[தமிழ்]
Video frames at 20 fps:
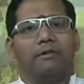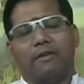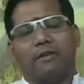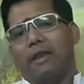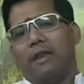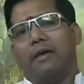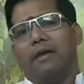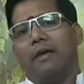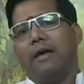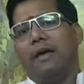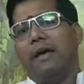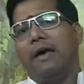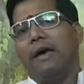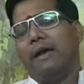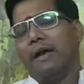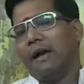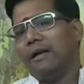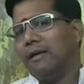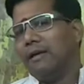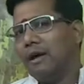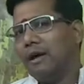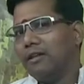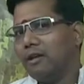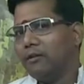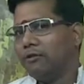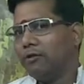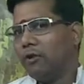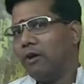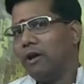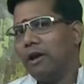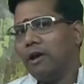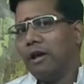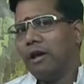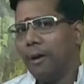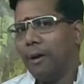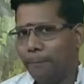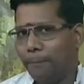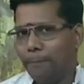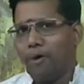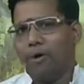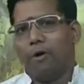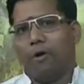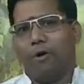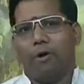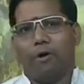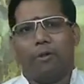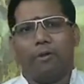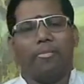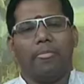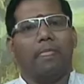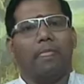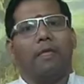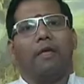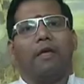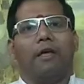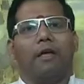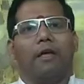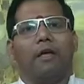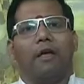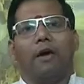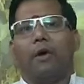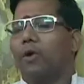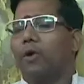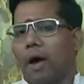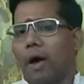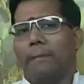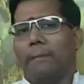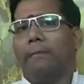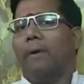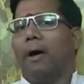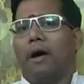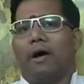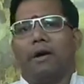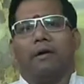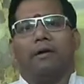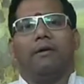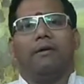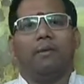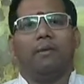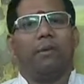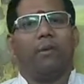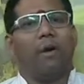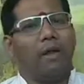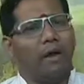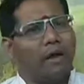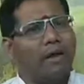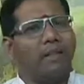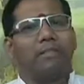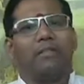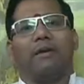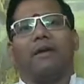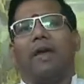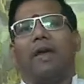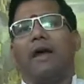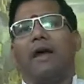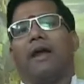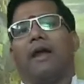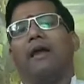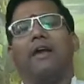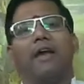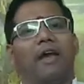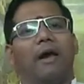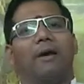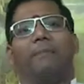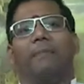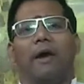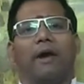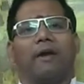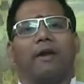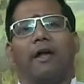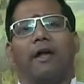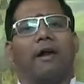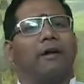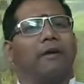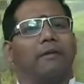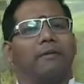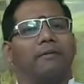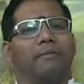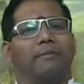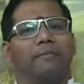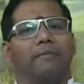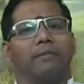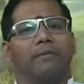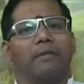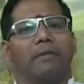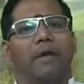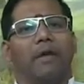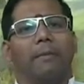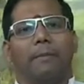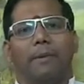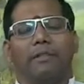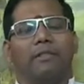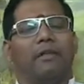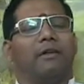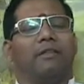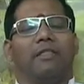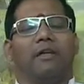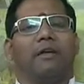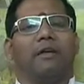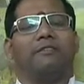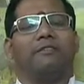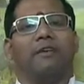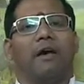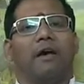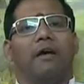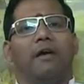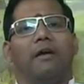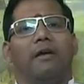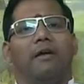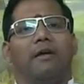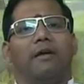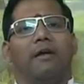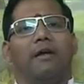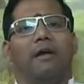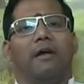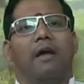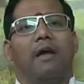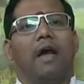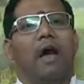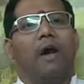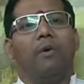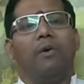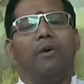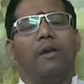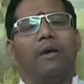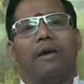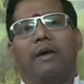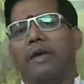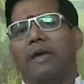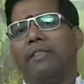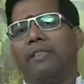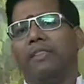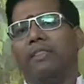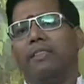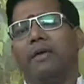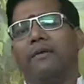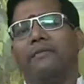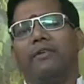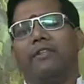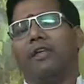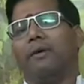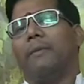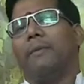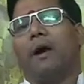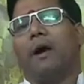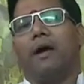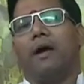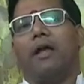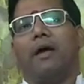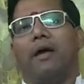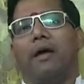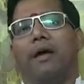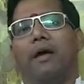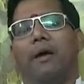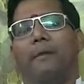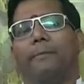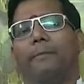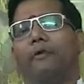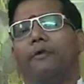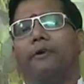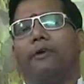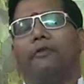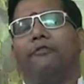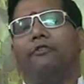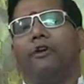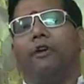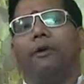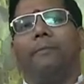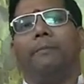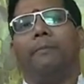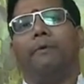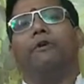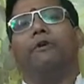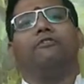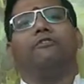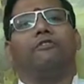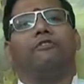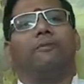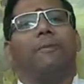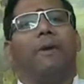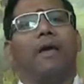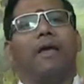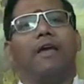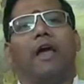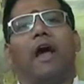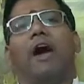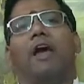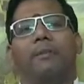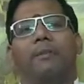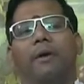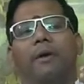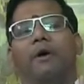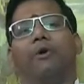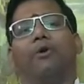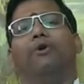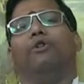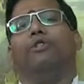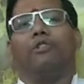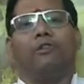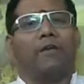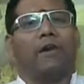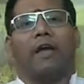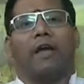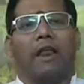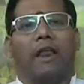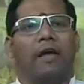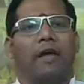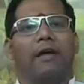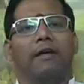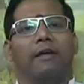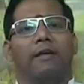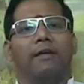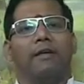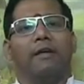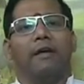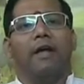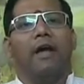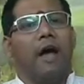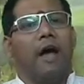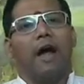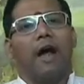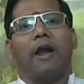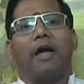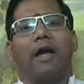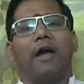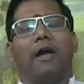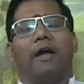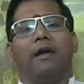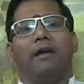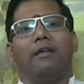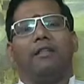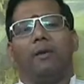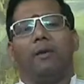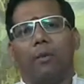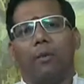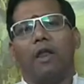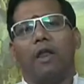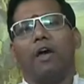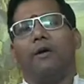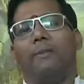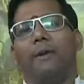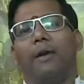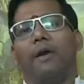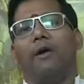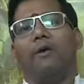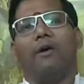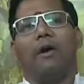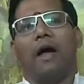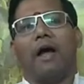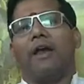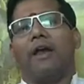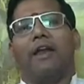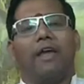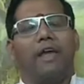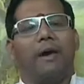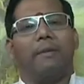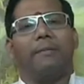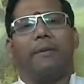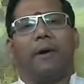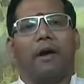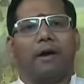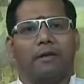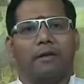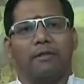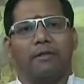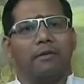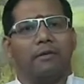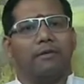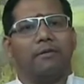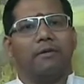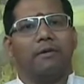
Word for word: சரி ராஜராஜ சோழனுக்கு அப்புறம் ஒரு அம்மா உலகத்துக்கே அன்னையா பாக்குறாங்க மதர் தெரசா அவங்களுக்கு எந்த விதமான பவர்ஃபுல் போஸ்ட்டுமே யாருமே கொடுத்து வைக்கல ஆனா இந்த உலகமே அவங்கள அன்னையா பாக்குது